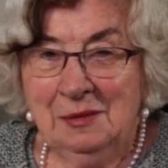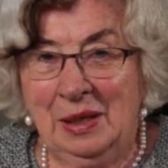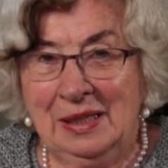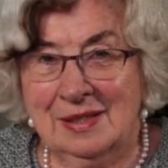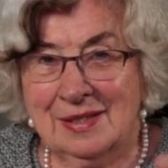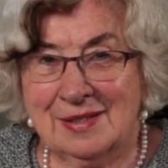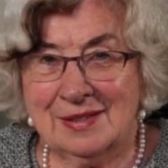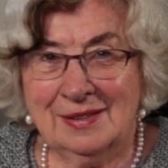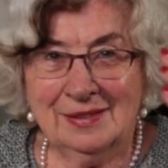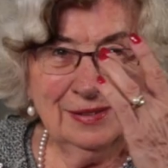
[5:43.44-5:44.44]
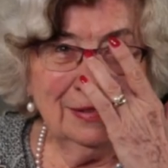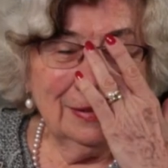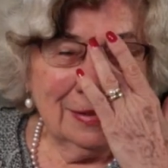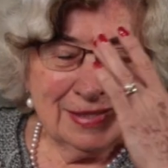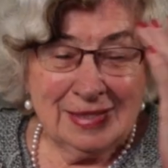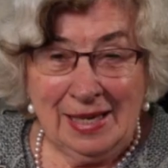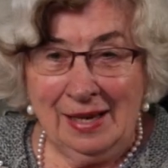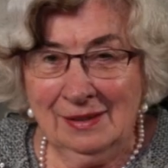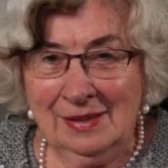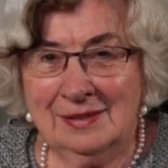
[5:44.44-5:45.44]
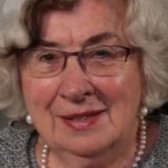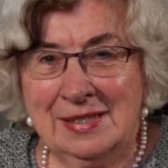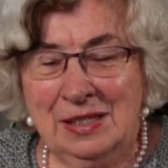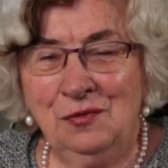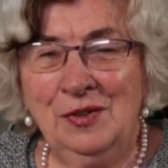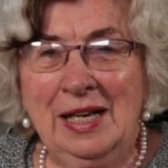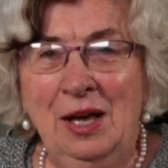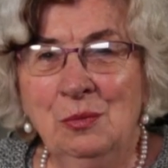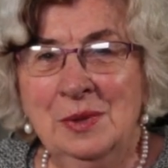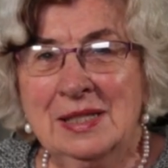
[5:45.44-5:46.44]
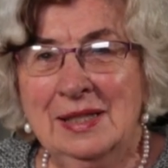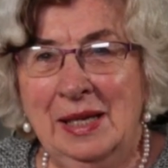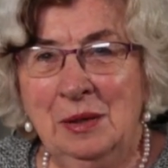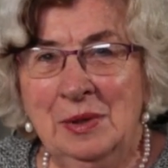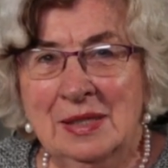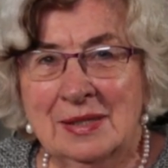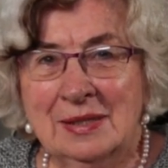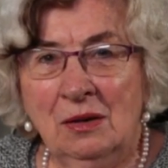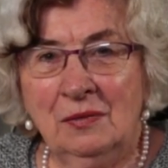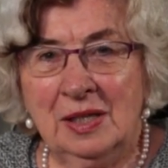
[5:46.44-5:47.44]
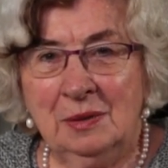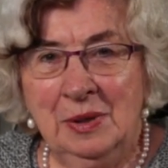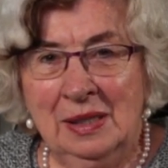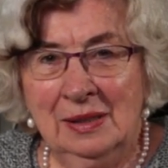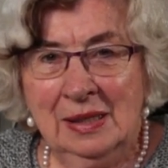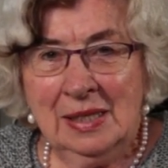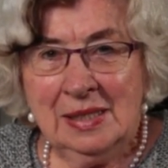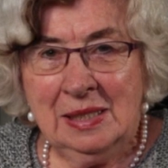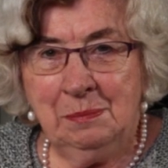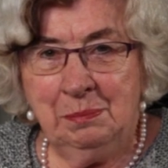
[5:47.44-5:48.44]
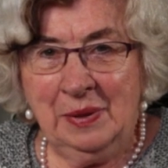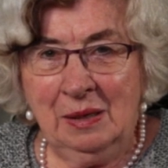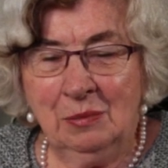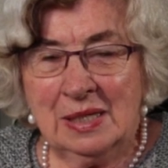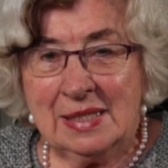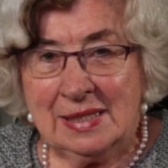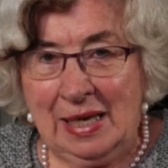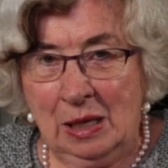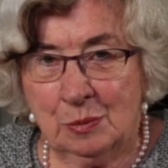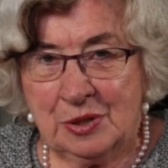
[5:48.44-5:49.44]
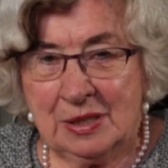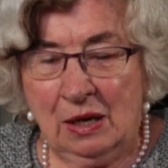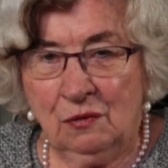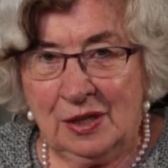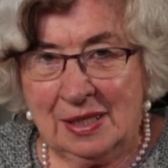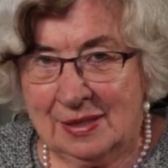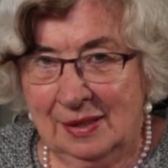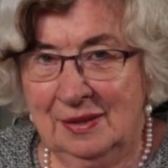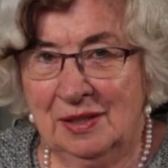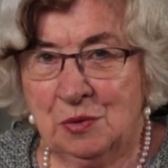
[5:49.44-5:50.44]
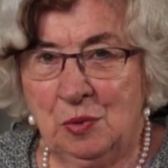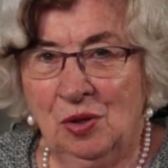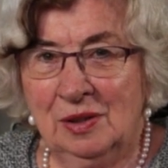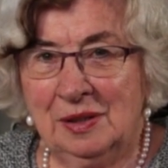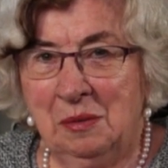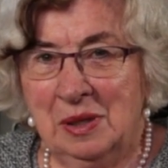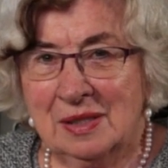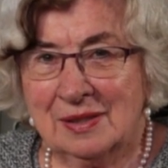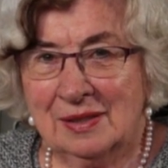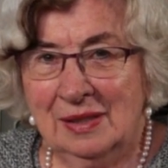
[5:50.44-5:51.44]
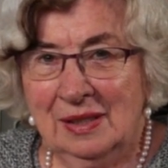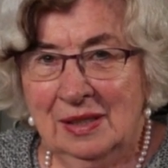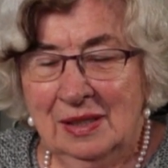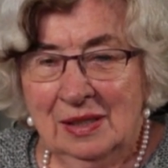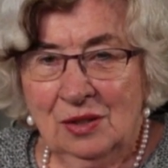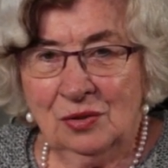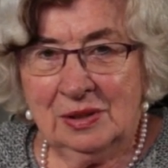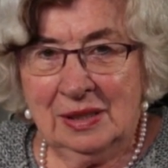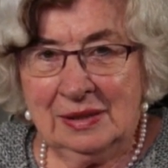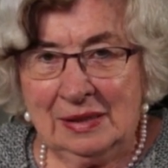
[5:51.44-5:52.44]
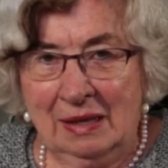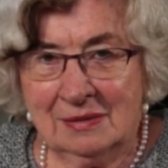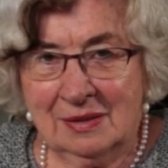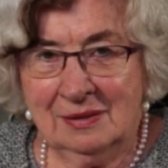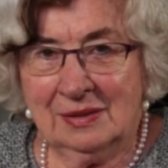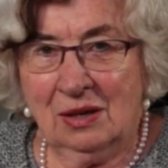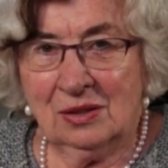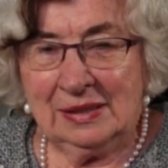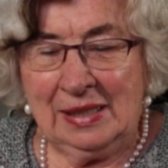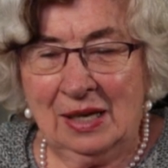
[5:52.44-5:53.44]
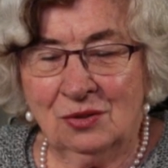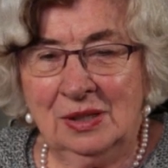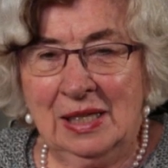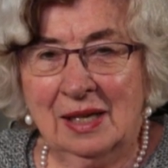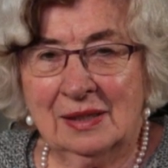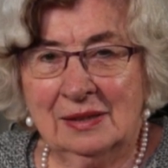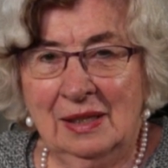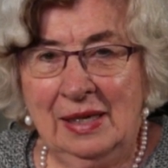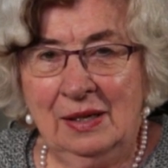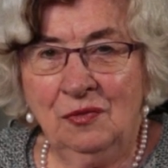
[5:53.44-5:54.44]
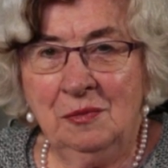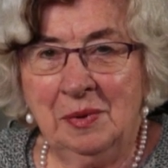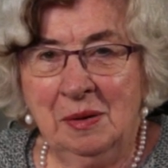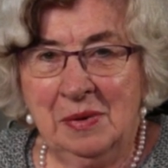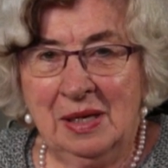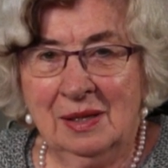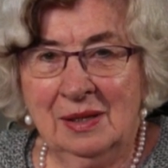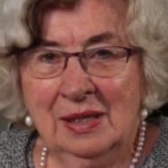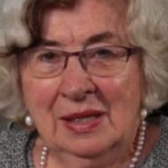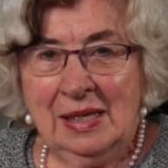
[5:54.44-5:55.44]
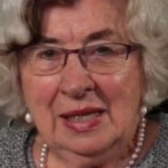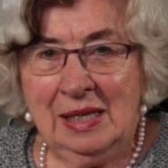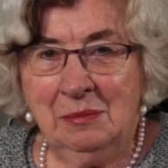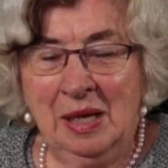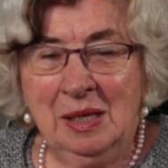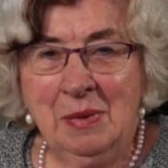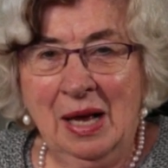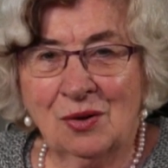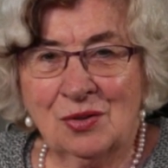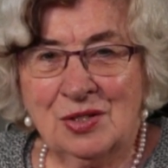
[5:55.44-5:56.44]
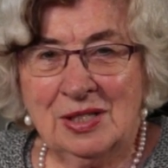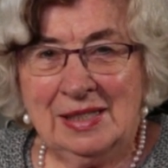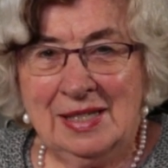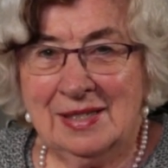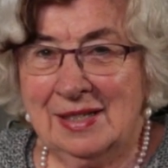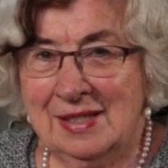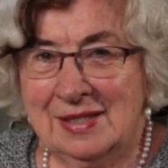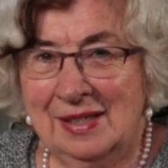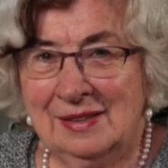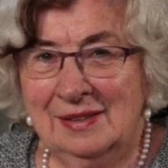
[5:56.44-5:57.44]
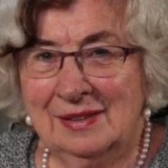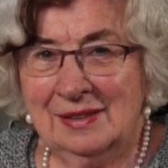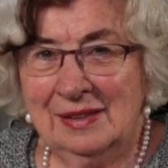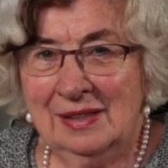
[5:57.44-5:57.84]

meines sehr intensiven Glaubenslebens habe ich mir die Bibel selbst auf Kassetten gesprochen damals. Und den ganzen Tag, Tag und Nacht, liefen bei mir in meinem Haus diese Kassetten.